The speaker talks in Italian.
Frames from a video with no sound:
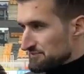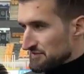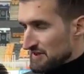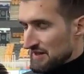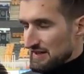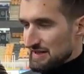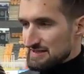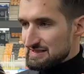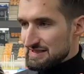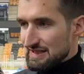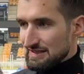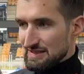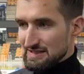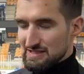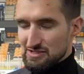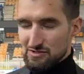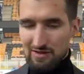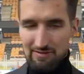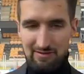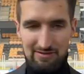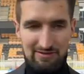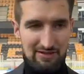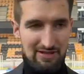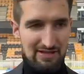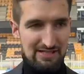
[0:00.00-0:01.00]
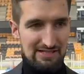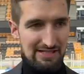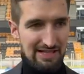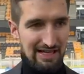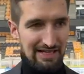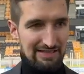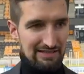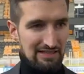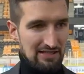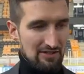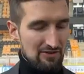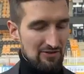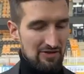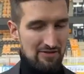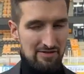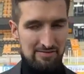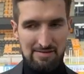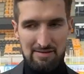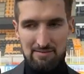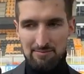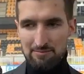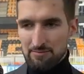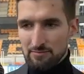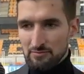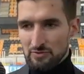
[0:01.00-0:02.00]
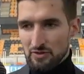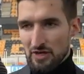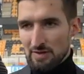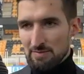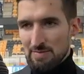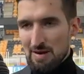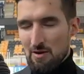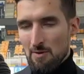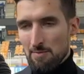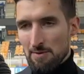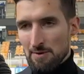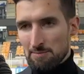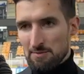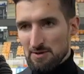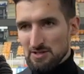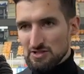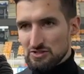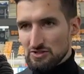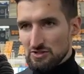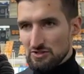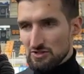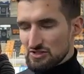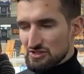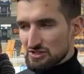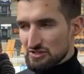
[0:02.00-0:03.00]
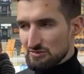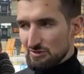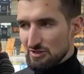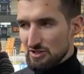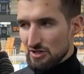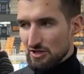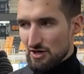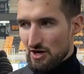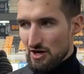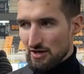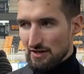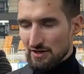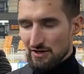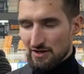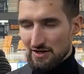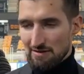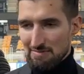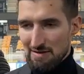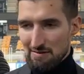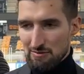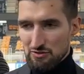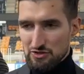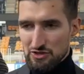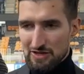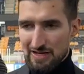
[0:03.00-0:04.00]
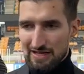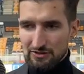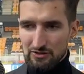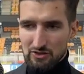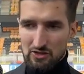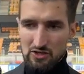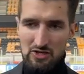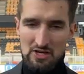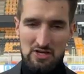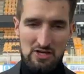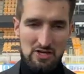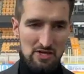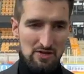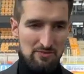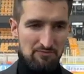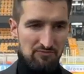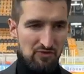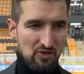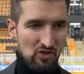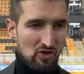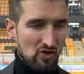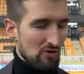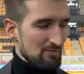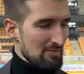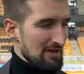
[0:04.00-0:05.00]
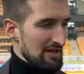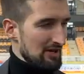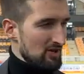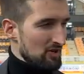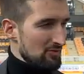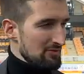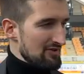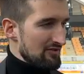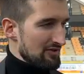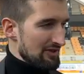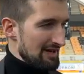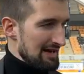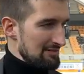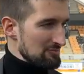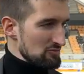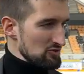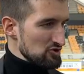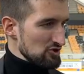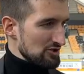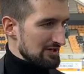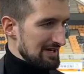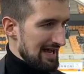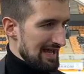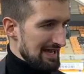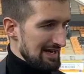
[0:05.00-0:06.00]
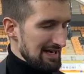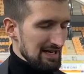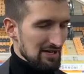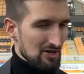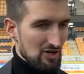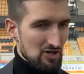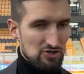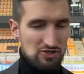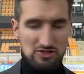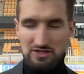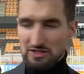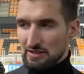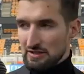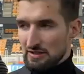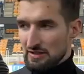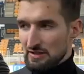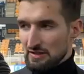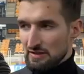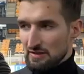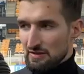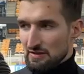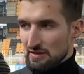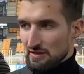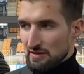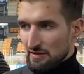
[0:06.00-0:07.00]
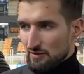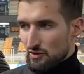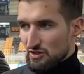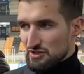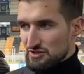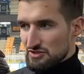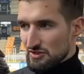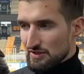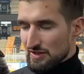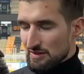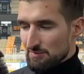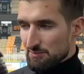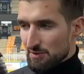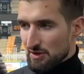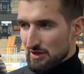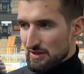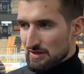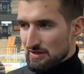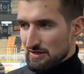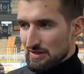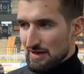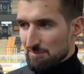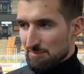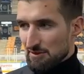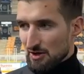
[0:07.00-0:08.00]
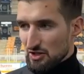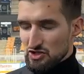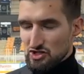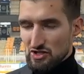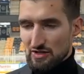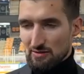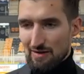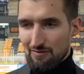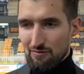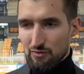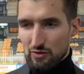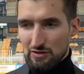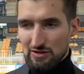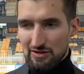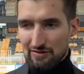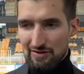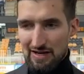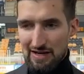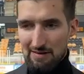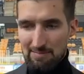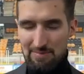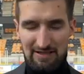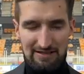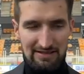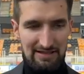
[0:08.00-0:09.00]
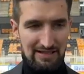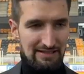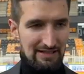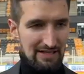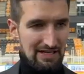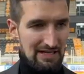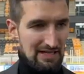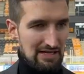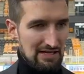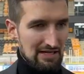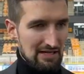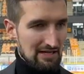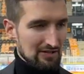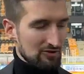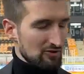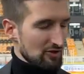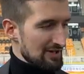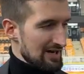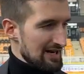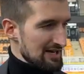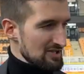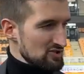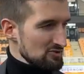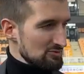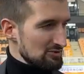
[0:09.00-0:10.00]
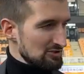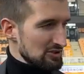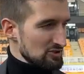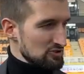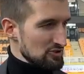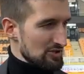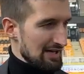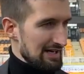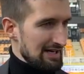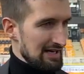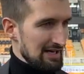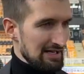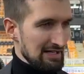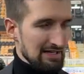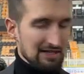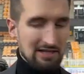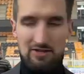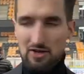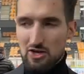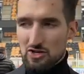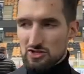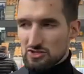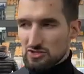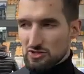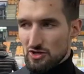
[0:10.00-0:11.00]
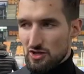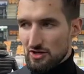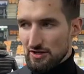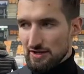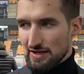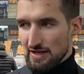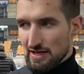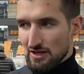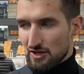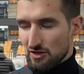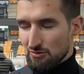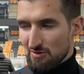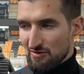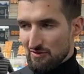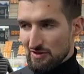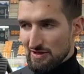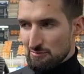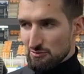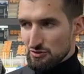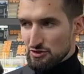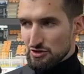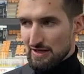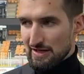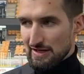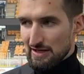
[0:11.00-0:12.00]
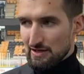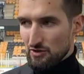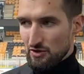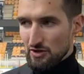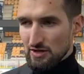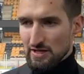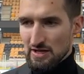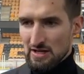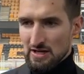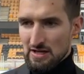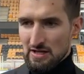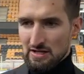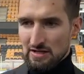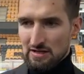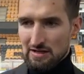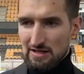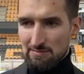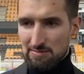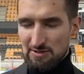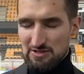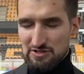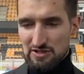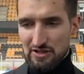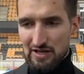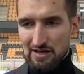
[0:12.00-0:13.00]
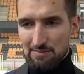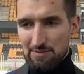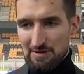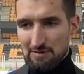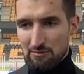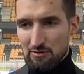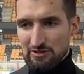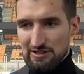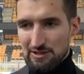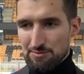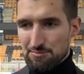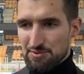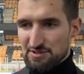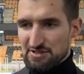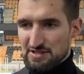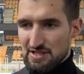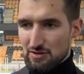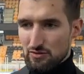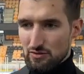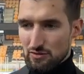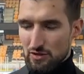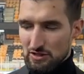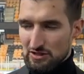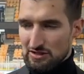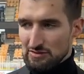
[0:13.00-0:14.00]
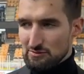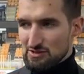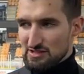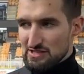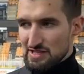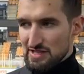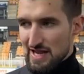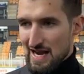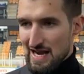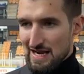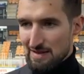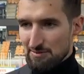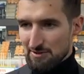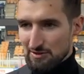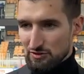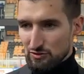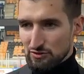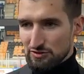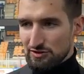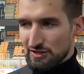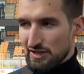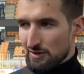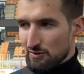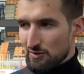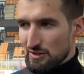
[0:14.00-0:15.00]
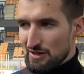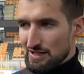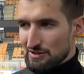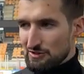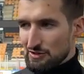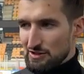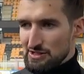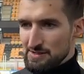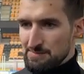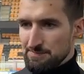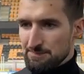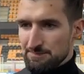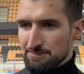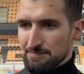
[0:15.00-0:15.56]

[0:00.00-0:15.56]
Era stata sicuramente una serata dove non abbiamo, non abbiamo proposto il nostro miglior hockey, non abbiamo giocato come, come vorremmo giocare e oggi questo era un po' l'approccio che abbiamo voluto avere alla partita, di ritornare subito a giocare il nostro hockey come vogliamo giocare noi e penso che il primo tempo è stato un ottimo segnale per tutti da quel lato lì